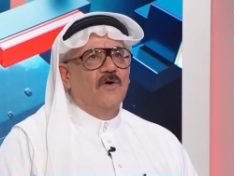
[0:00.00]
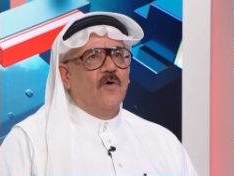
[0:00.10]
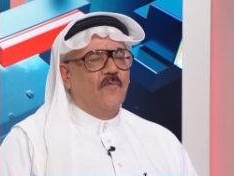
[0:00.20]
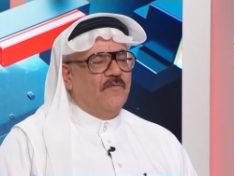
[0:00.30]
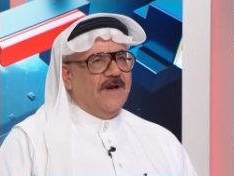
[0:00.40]

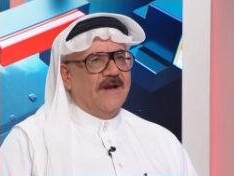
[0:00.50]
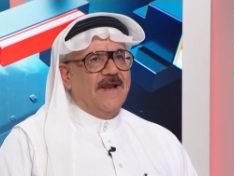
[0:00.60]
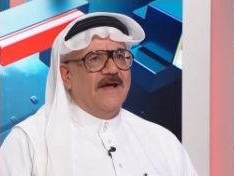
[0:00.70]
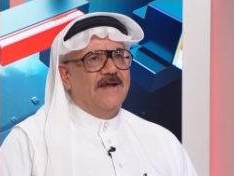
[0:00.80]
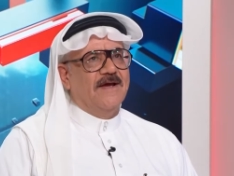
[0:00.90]

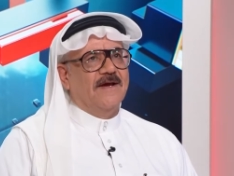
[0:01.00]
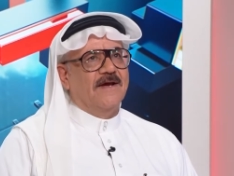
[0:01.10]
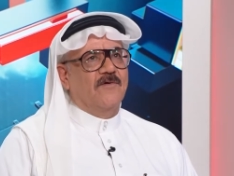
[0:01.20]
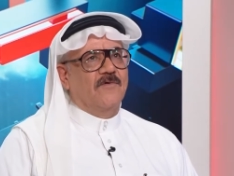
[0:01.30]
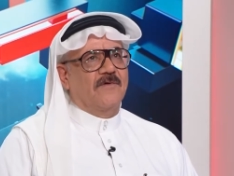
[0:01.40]
وفعلا أنا
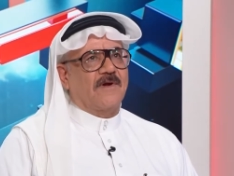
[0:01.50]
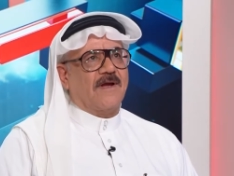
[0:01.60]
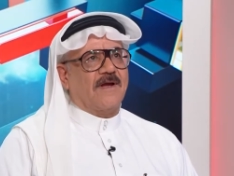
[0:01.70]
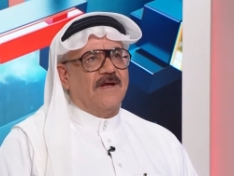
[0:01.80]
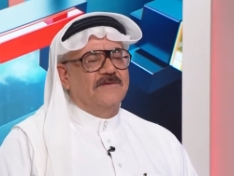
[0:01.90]

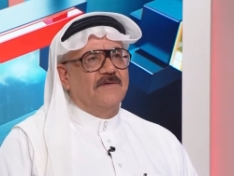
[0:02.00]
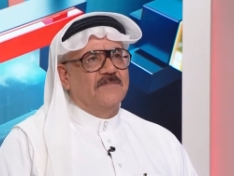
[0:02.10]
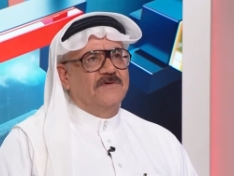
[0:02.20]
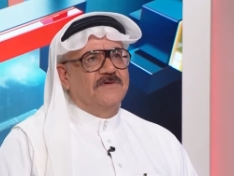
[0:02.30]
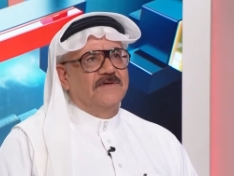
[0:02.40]

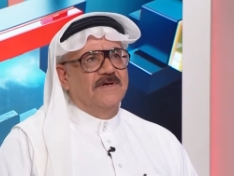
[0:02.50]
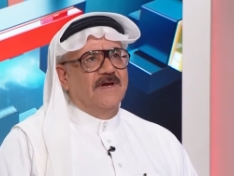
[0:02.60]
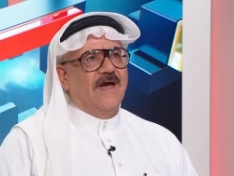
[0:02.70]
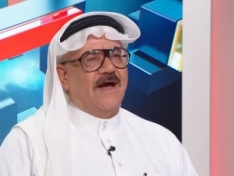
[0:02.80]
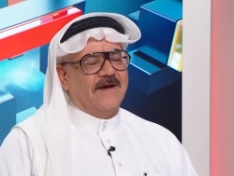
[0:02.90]
قدمت
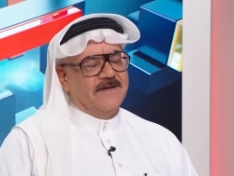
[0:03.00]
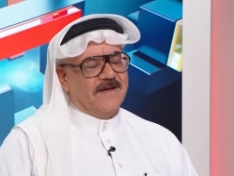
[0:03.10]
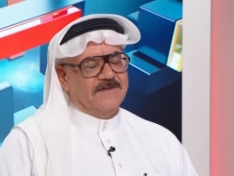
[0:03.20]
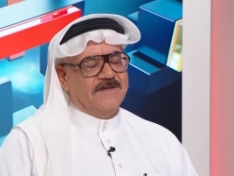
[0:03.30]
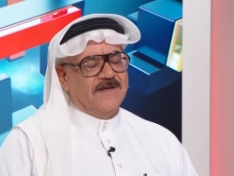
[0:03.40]

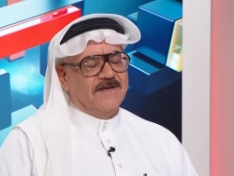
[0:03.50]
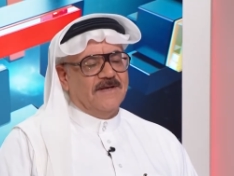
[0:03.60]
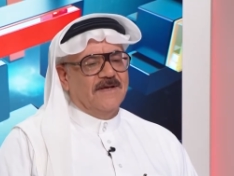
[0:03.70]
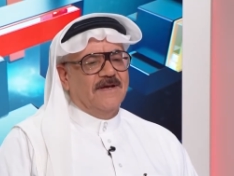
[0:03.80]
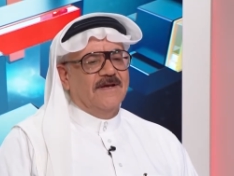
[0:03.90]
حقيقة
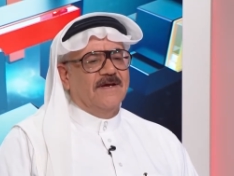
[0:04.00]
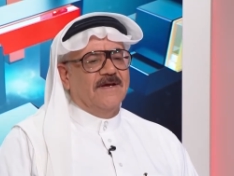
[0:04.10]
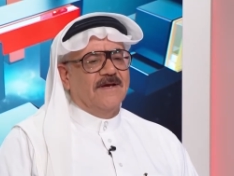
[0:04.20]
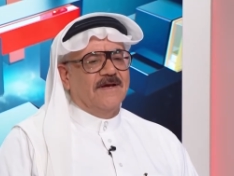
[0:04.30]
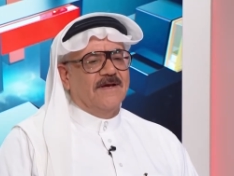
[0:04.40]

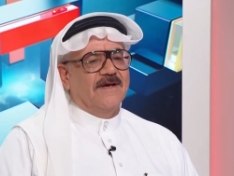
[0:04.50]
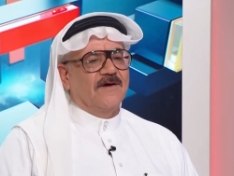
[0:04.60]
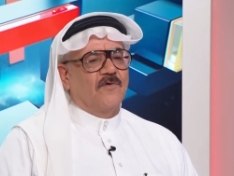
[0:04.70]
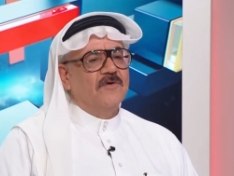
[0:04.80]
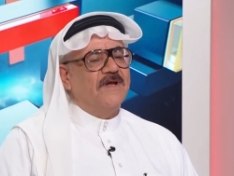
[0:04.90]
آه،
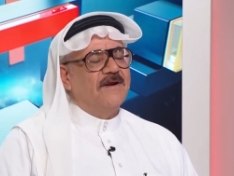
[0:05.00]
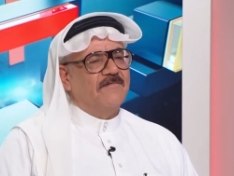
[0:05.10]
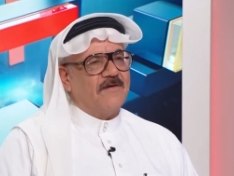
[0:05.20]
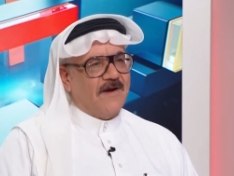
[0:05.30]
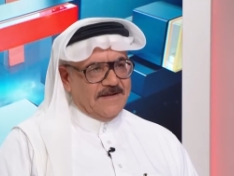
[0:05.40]
كنت أنا
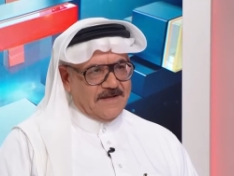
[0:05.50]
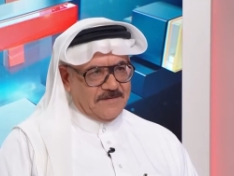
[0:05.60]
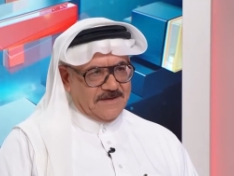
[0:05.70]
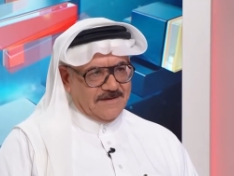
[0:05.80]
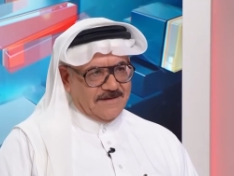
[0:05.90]
فرع
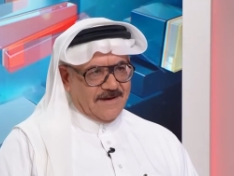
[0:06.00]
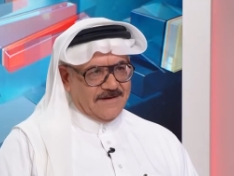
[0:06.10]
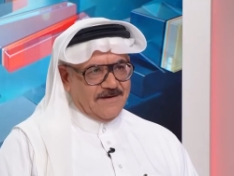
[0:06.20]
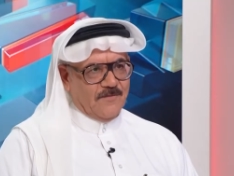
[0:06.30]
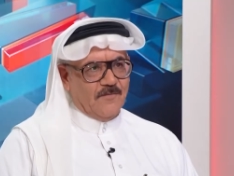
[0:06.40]
أدبي
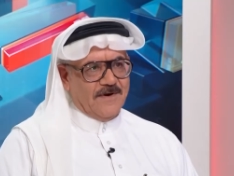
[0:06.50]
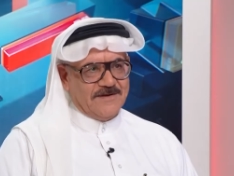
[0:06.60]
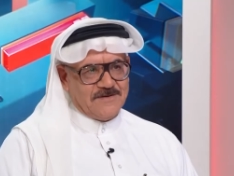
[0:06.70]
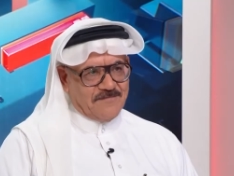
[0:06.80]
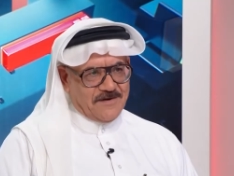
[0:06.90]
يعني
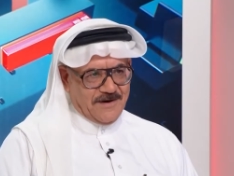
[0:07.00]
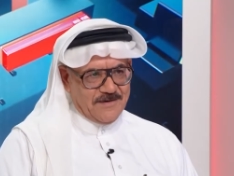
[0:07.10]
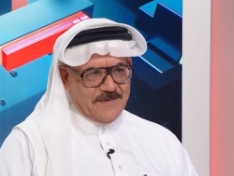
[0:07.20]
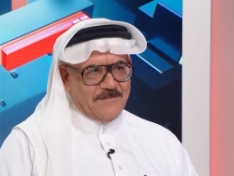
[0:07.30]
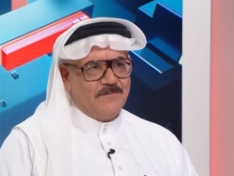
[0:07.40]
وليس فرع
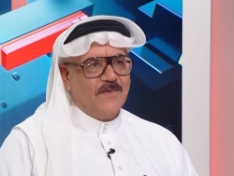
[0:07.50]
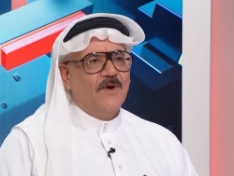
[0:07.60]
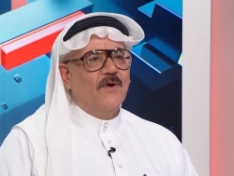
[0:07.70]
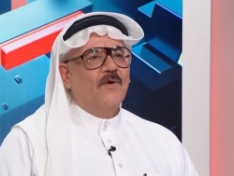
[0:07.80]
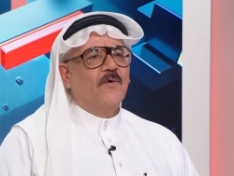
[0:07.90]
علمي
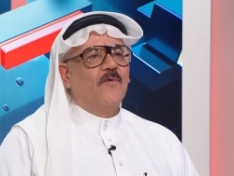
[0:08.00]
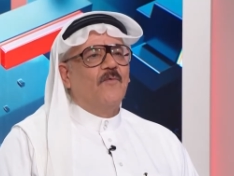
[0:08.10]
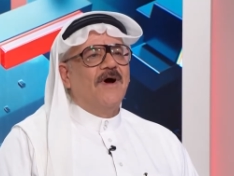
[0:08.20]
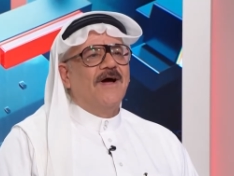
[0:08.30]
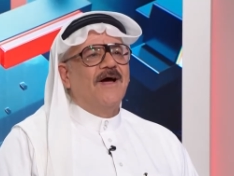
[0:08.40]

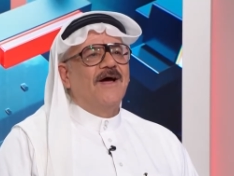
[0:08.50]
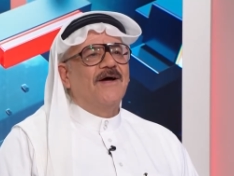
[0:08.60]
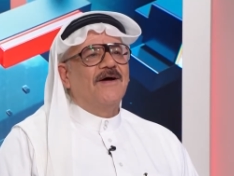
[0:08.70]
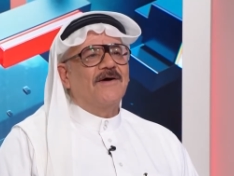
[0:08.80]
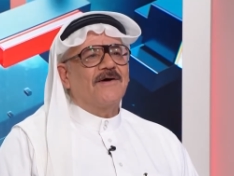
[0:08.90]

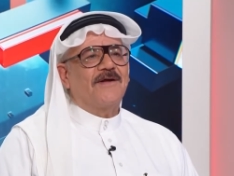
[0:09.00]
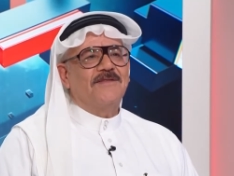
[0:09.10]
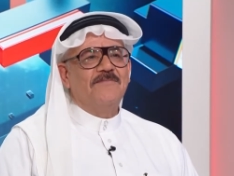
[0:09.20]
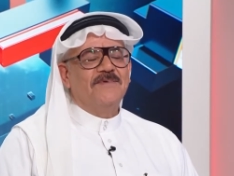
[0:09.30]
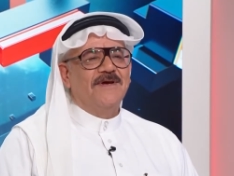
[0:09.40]

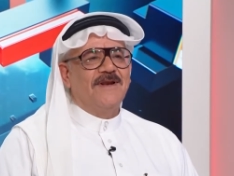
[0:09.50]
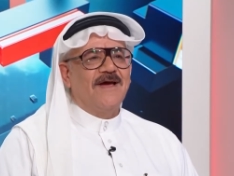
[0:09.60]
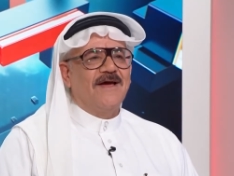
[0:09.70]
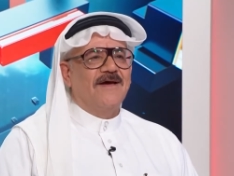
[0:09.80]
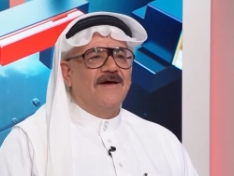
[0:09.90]
وقدمت
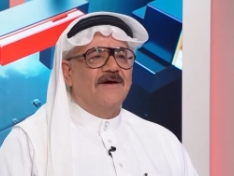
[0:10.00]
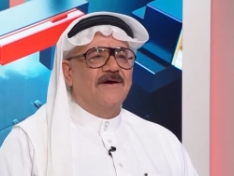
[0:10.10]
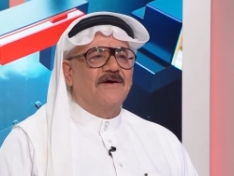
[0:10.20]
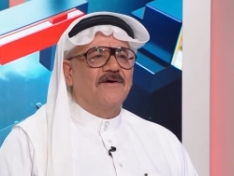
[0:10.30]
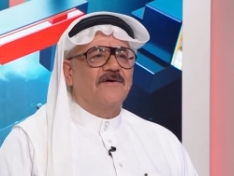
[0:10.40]

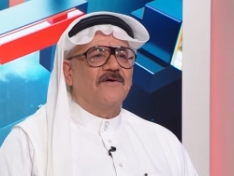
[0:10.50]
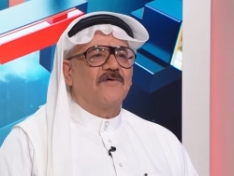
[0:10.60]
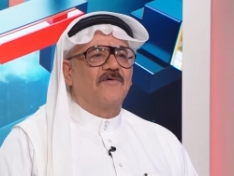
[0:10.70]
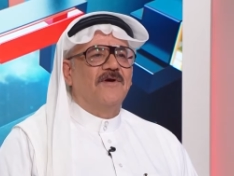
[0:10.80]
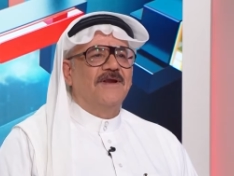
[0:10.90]
إلى
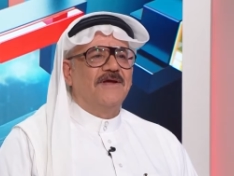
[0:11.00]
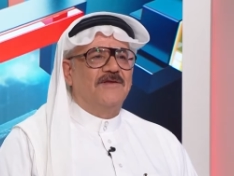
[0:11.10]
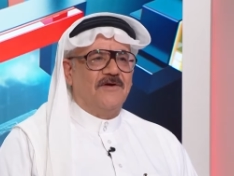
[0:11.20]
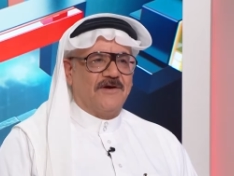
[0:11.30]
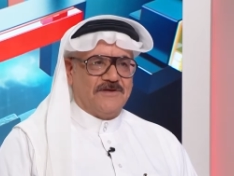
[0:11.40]
كلية
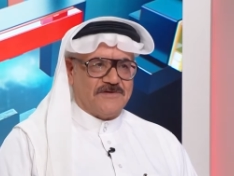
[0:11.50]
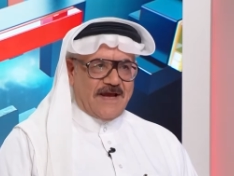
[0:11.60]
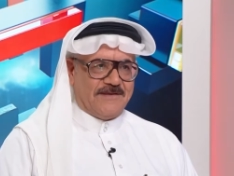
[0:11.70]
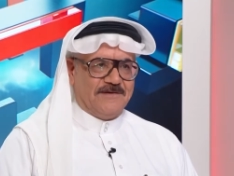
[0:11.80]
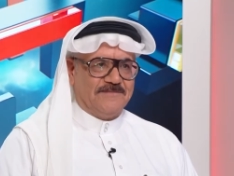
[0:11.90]

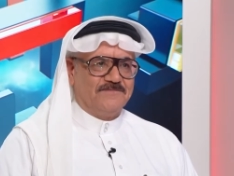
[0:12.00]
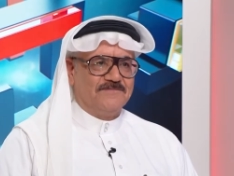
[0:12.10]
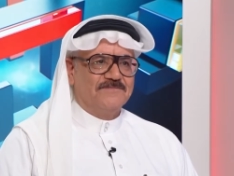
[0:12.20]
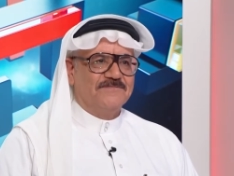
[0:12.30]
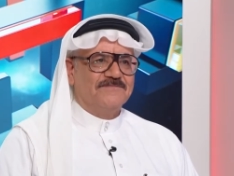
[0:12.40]
الاقتصاد
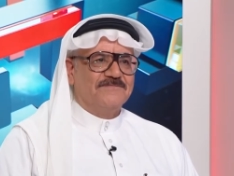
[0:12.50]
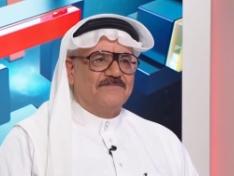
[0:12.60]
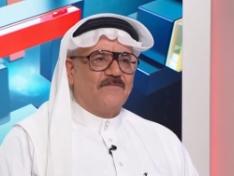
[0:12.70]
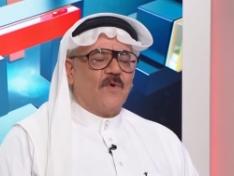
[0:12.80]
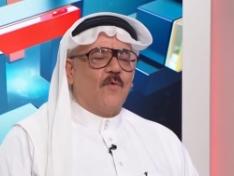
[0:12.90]

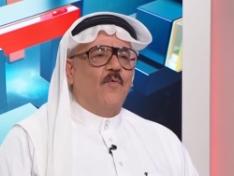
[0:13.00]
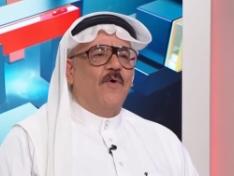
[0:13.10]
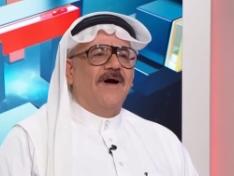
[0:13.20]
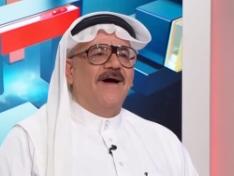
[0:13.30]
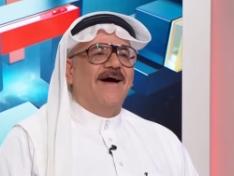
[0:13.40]

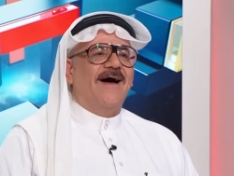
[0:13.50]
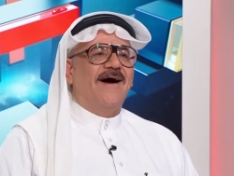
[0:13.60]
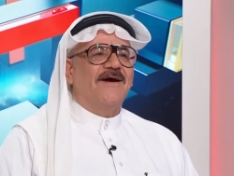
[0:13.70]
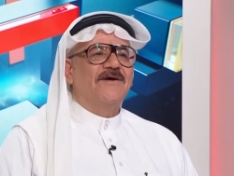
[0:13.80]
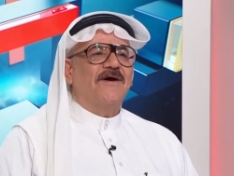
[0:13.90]

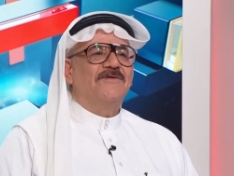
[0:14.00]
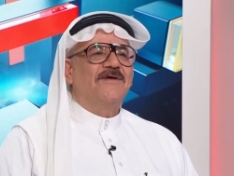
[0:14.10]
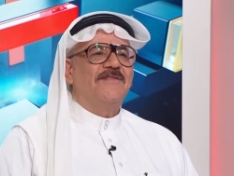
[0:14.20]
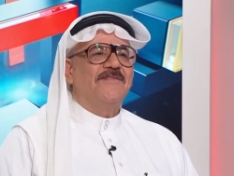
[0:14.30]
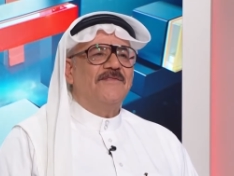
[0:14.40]

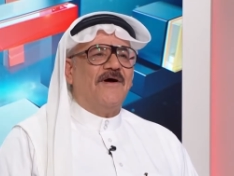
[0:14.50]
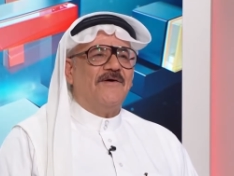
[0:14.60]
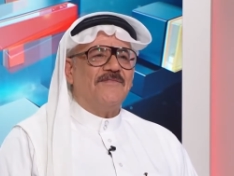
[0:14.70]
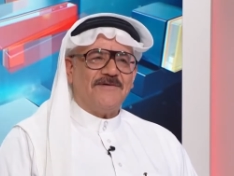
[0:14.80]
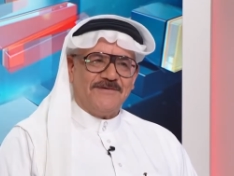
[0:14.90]
وحقيقة
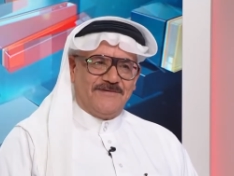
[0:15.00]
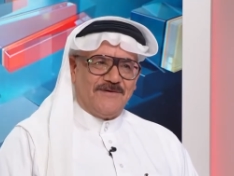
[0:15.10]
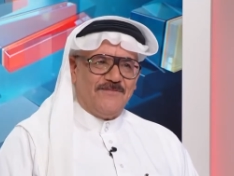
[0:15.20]
حضرت